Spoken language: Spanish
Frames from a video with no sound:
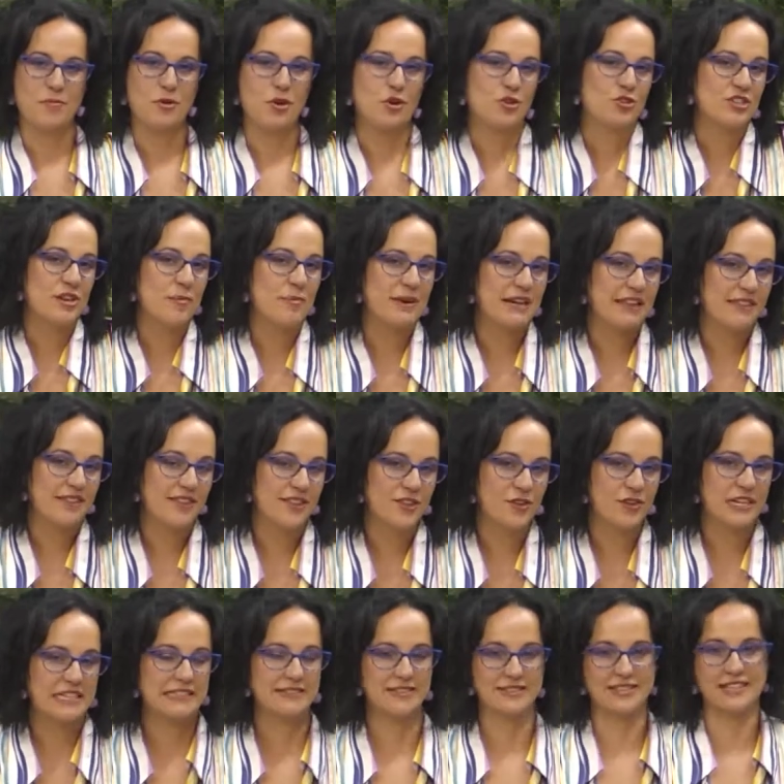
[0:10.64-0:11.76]
¿qué os ha
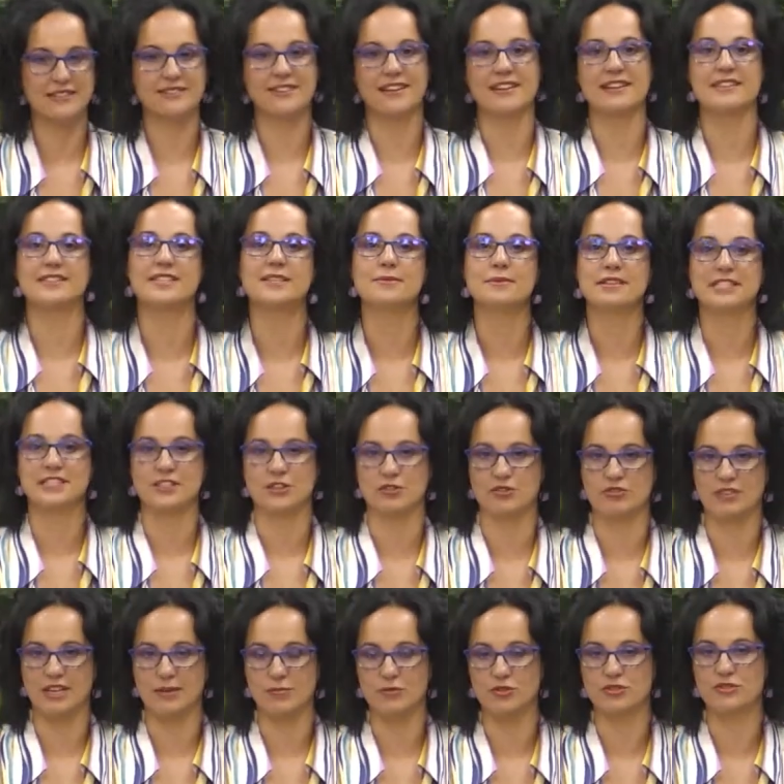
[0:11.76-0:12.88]
parecido las tres alternativas que
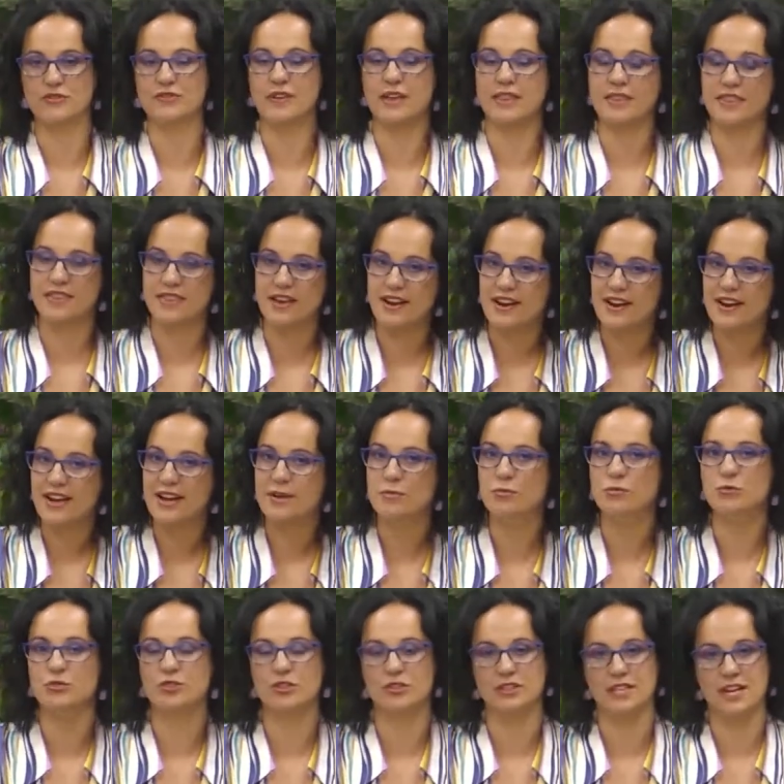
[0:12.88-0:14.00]
os damos? Fanzara,
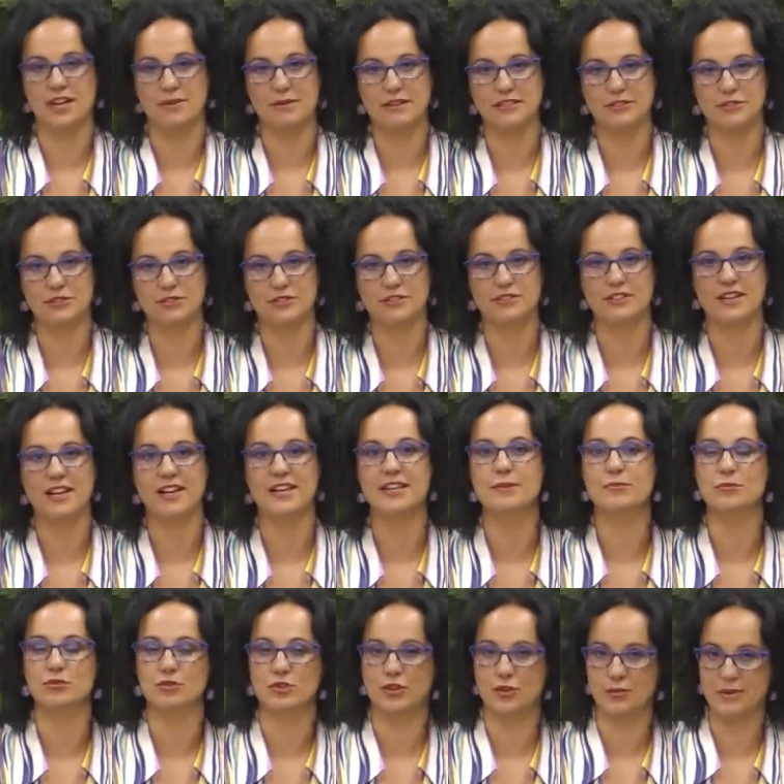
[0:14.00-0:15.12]
Museo de la Valtorta
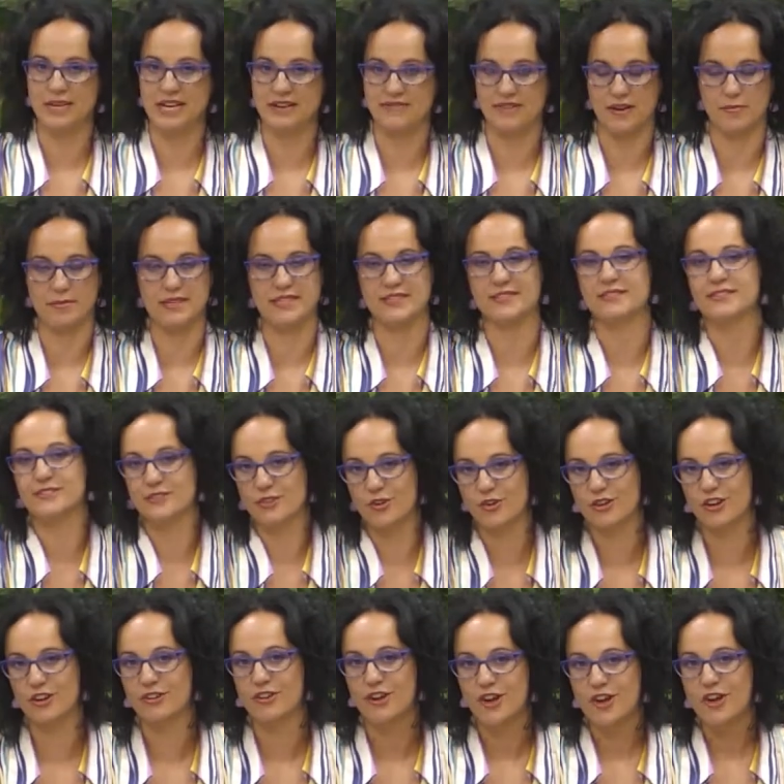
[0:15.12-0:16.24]
y Museo de Vilafamés.
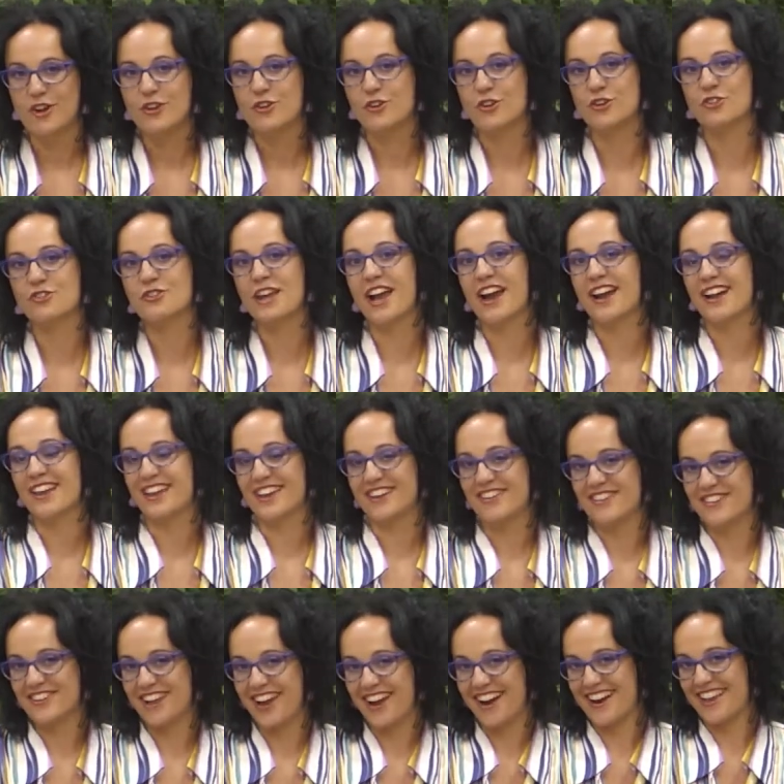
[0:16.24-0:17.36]
No, os negaré,
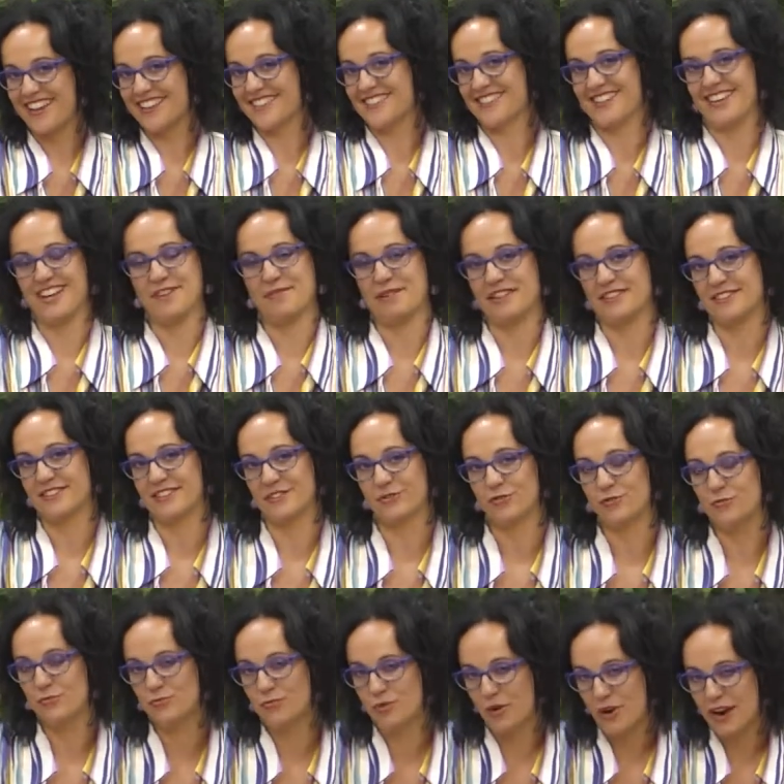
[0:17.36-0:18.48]
no negaréis que la verdad es que
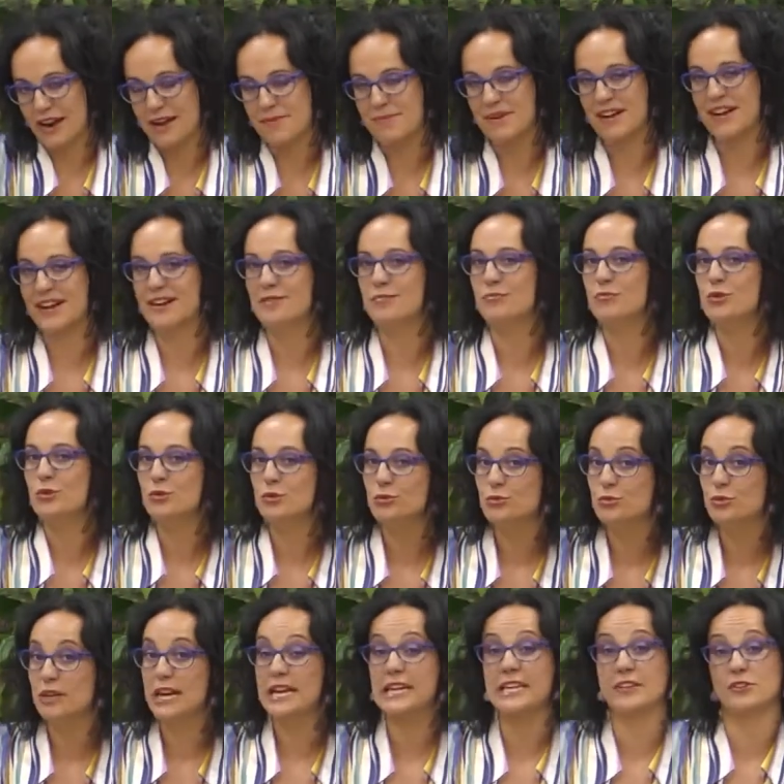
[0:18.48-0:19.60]
es un programa muy
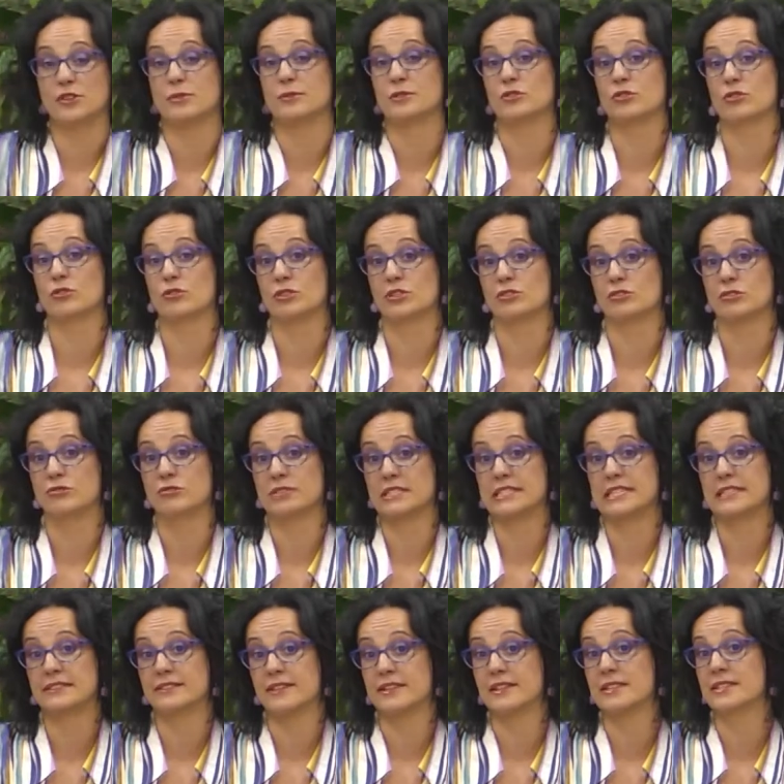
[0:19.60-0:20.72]
cultural y sobre todo que son
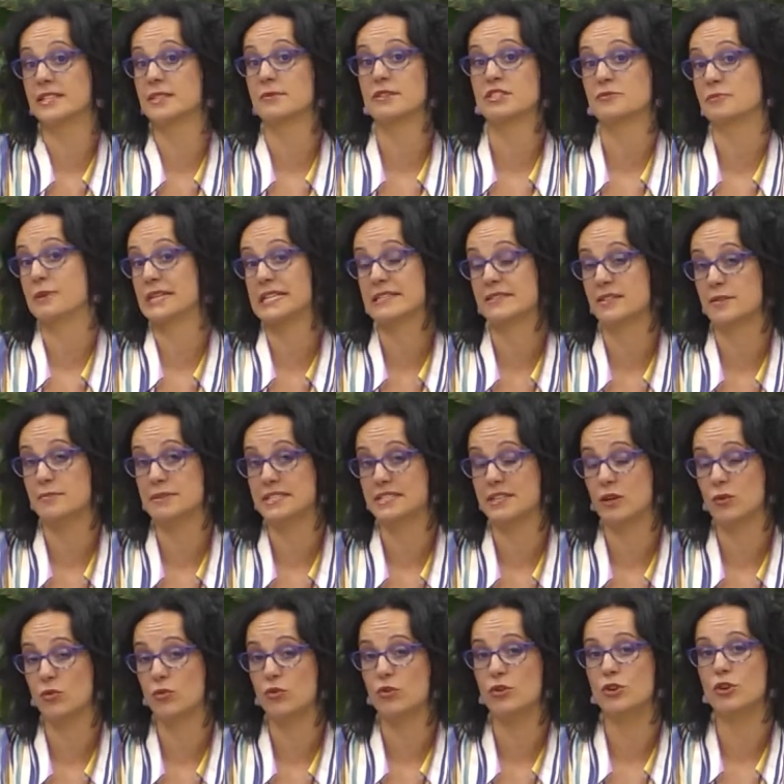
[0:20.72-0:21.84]
tres alternativas para este mes
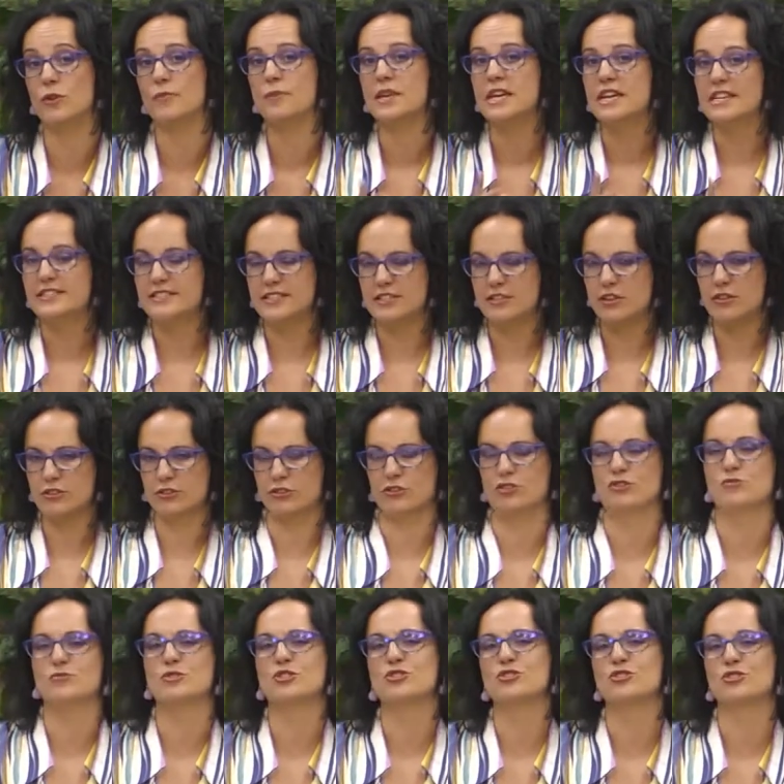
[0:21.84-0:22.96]
de julio. Si no, de
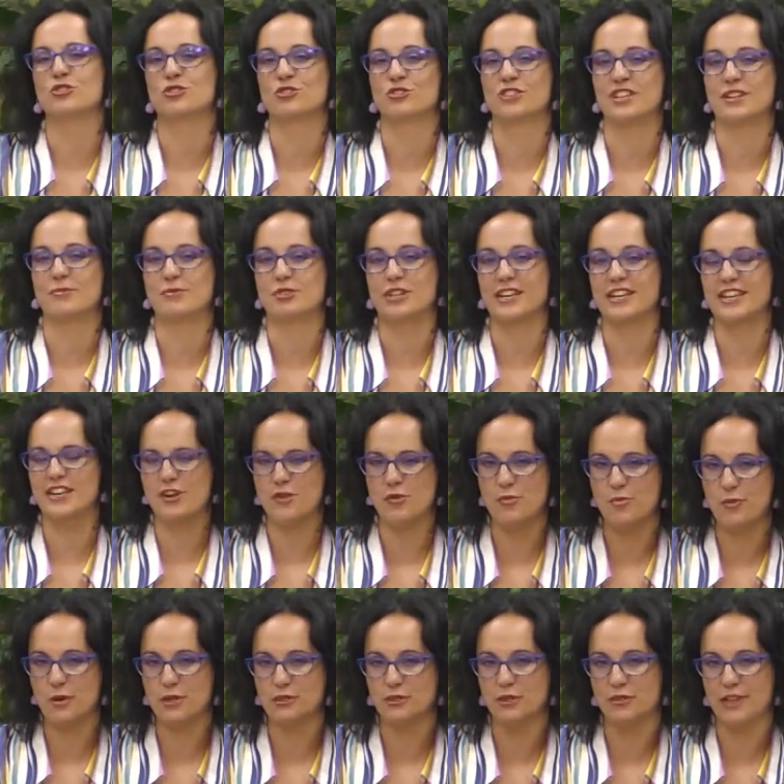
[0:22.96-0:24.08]
todos modos, nosotros tenemos aquí
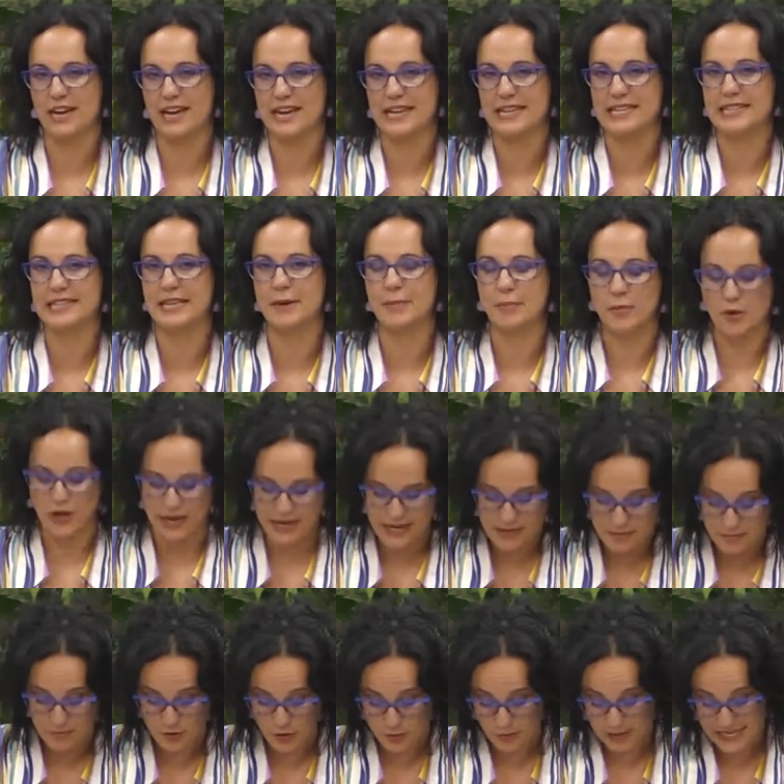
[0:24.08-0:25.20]
un poquito de agenda. Por
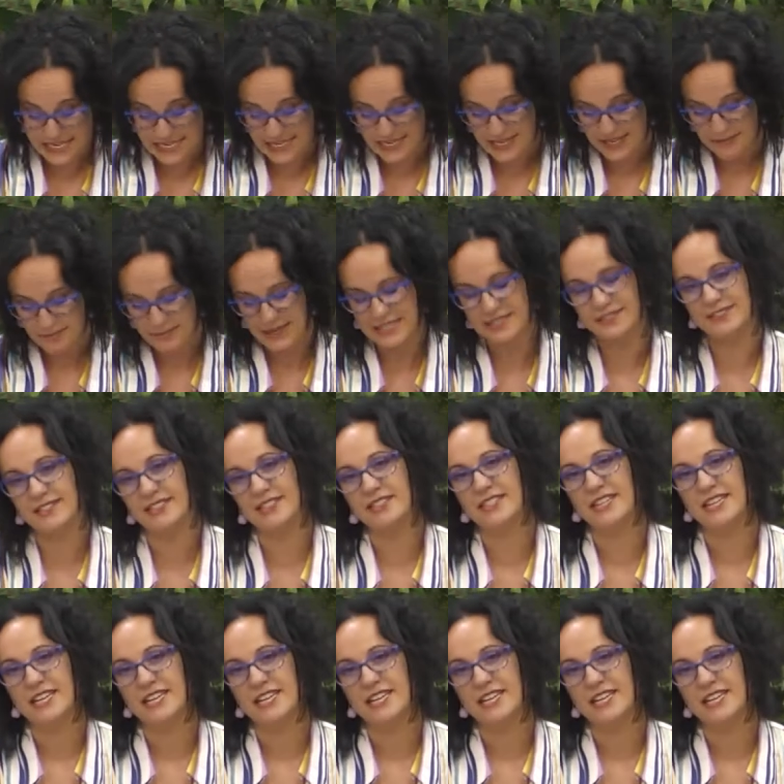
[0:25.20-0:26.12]
ejemplo, mañana martes